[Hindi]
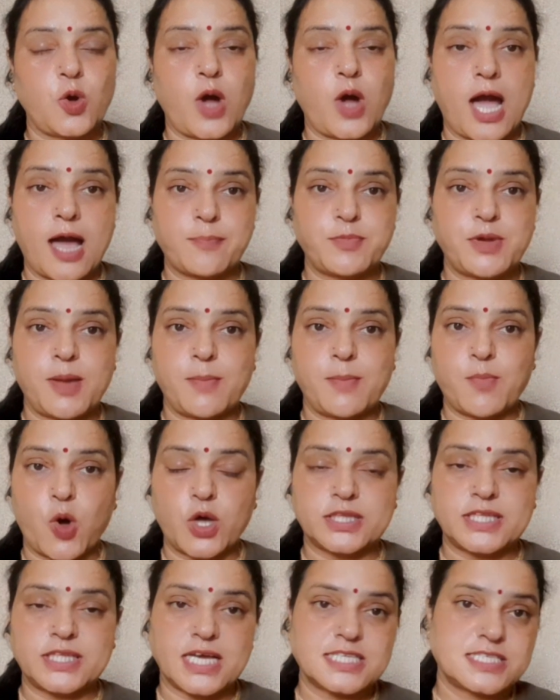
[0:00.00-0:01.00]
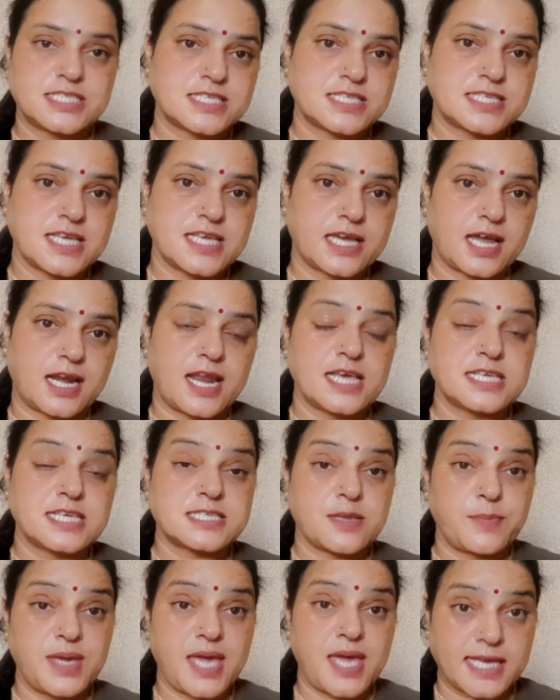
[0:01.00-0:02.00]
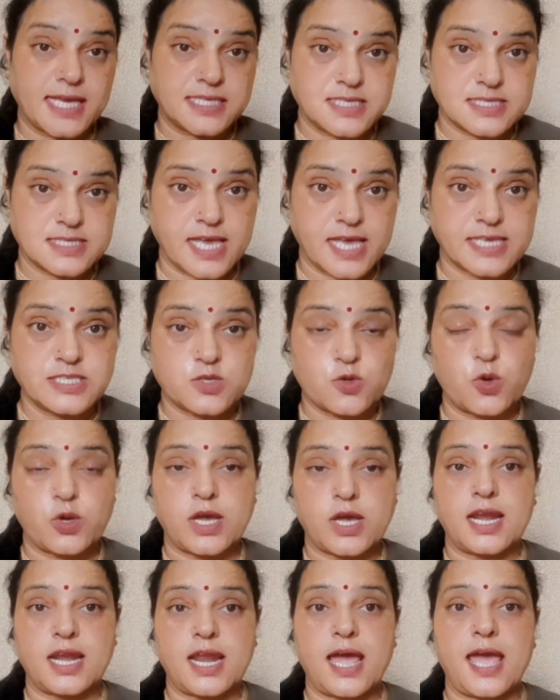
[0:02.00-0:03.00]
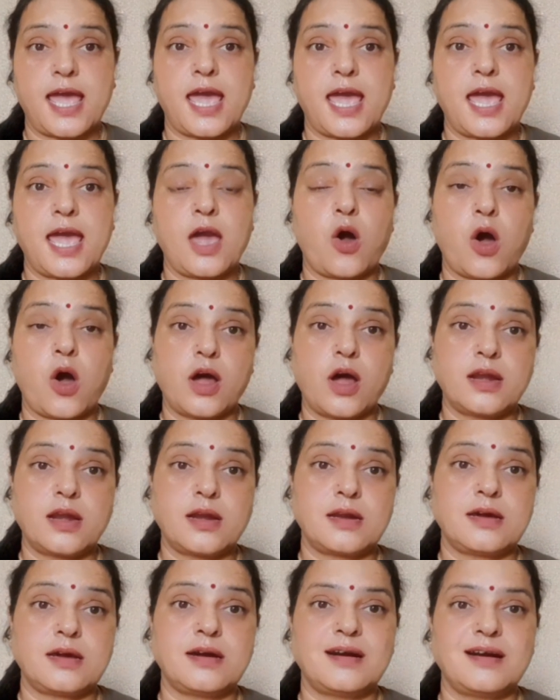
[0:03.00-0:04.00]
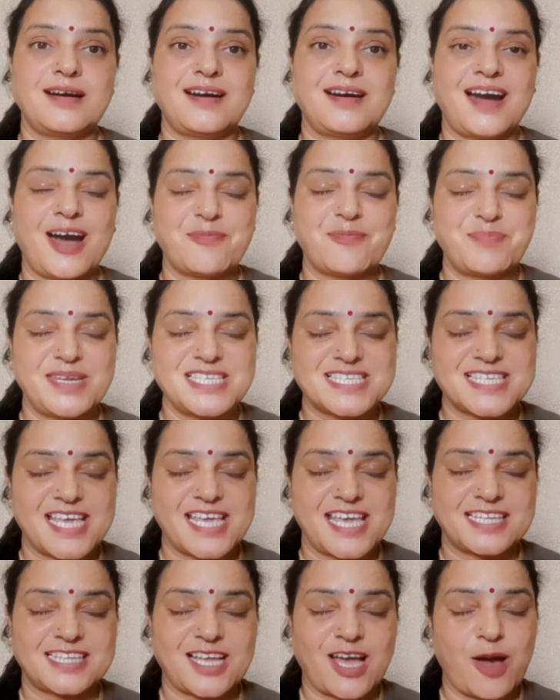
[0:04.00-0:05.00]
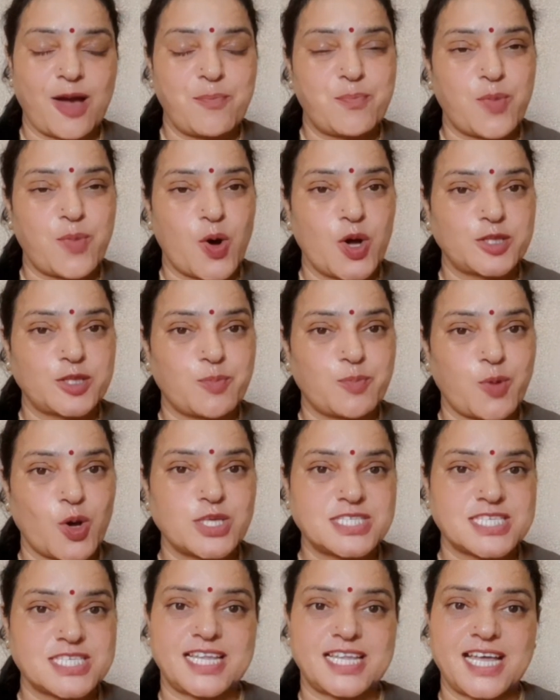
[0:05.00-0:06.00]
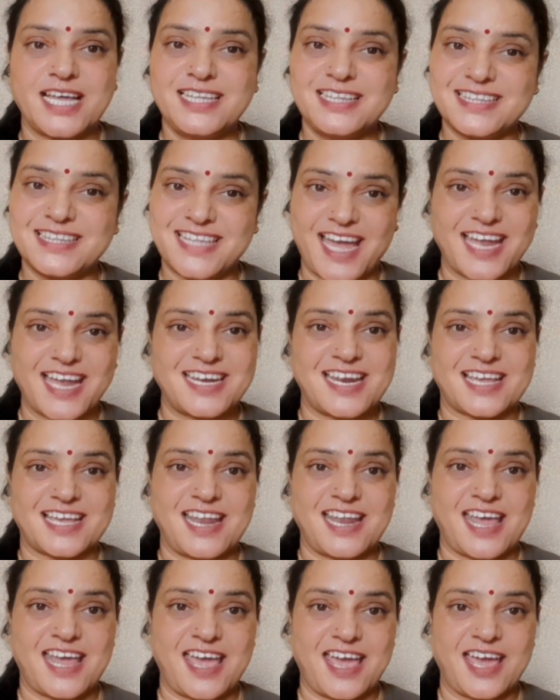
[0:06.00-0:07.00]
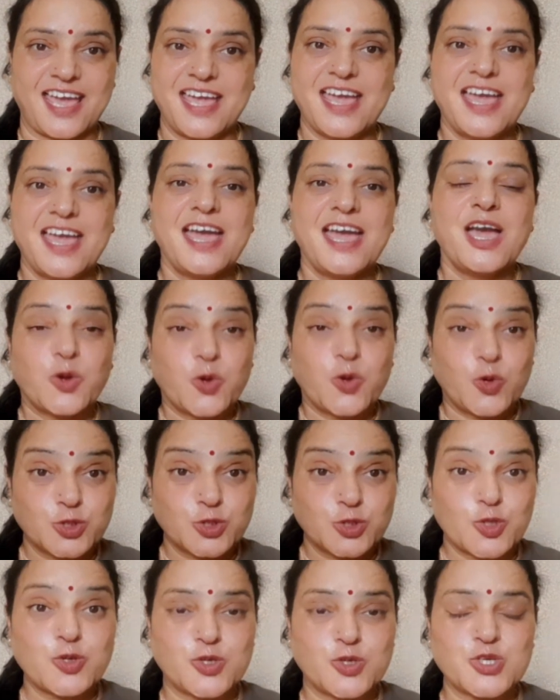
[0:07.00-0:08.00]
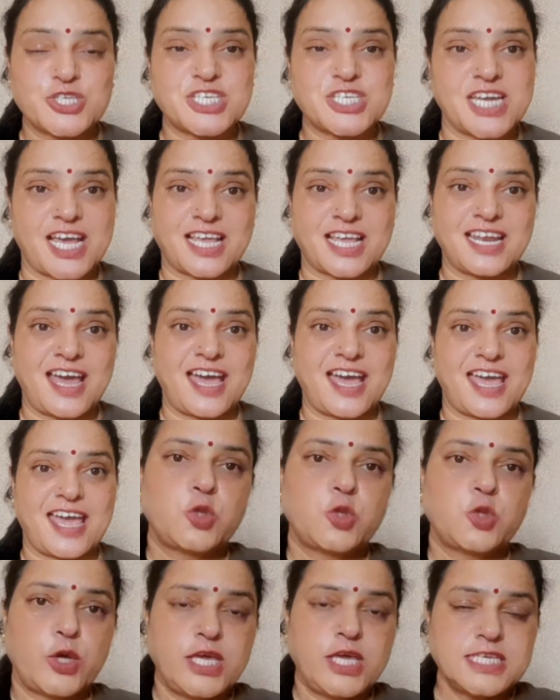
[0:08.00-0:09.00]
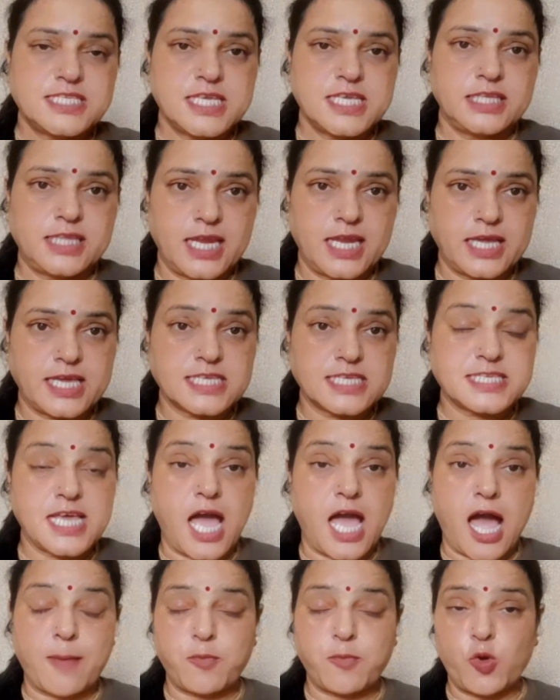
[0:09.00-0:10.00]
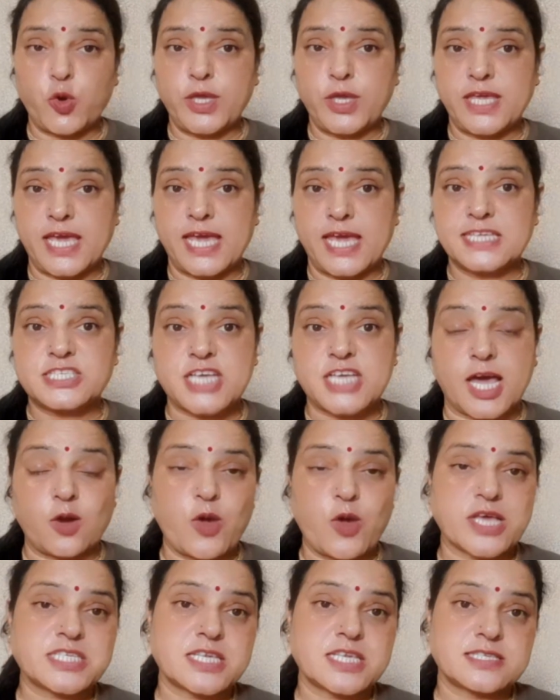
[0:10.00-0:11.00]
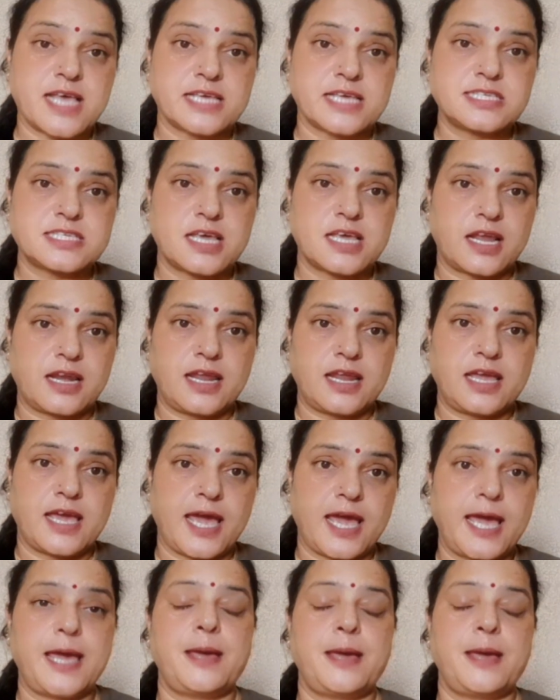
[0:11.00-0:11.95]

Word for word: आपने बहुत अच्छे से करना है सभी एक्सरसाइज को करना है और अपनी सेहत का बहुत बहुत ज़्यादा ध्यान रखना है खुद को खुश रखना है तो इसी तरीके से आपको ये चारों एक्सरसाइज करनी है